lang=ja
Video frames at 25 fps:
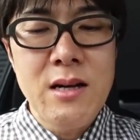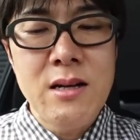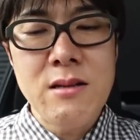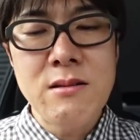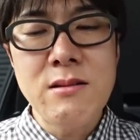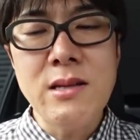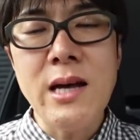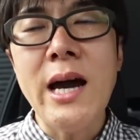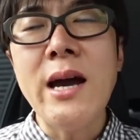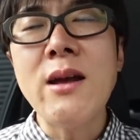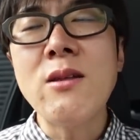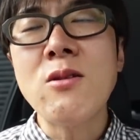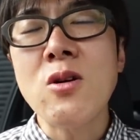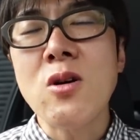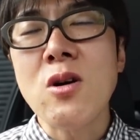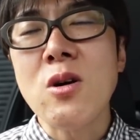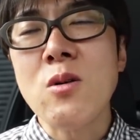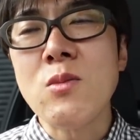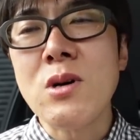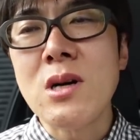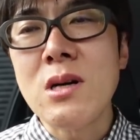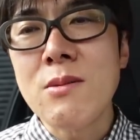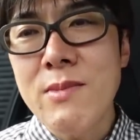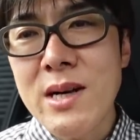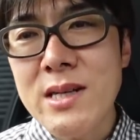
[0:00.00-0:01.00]
ないと
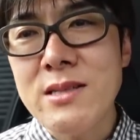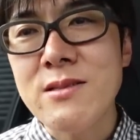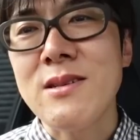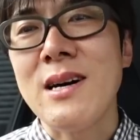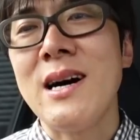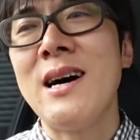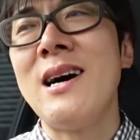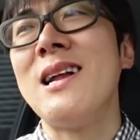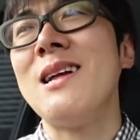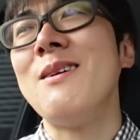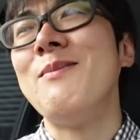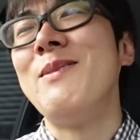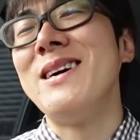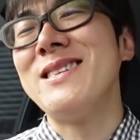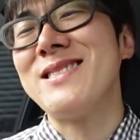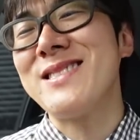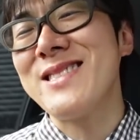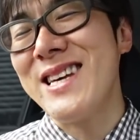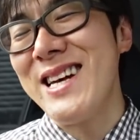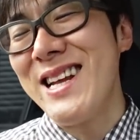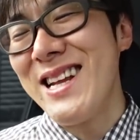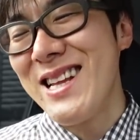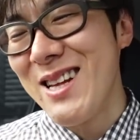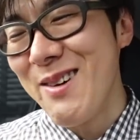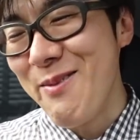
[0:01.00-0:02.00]
思いますとあります
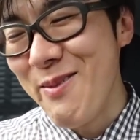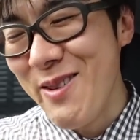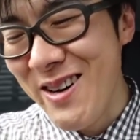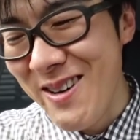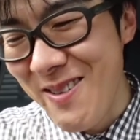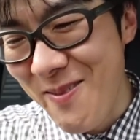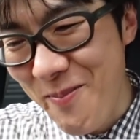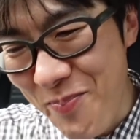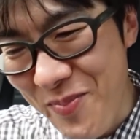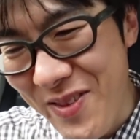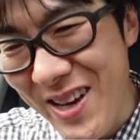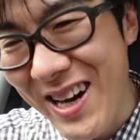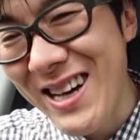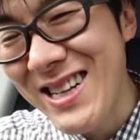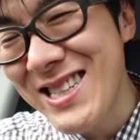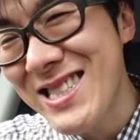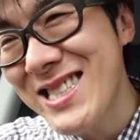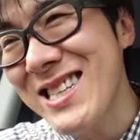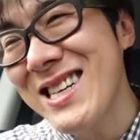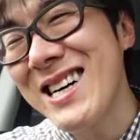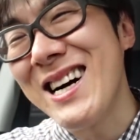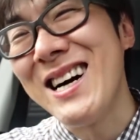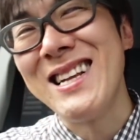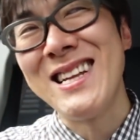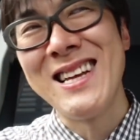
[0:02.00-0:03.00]
けれども、
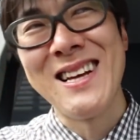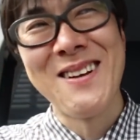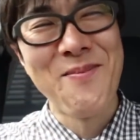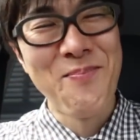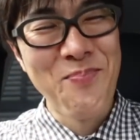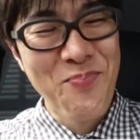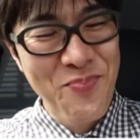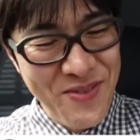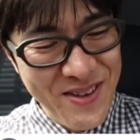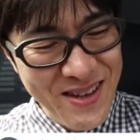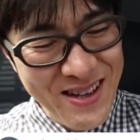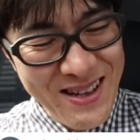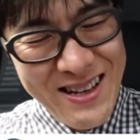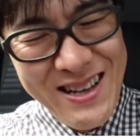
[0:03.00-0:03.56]
確かに。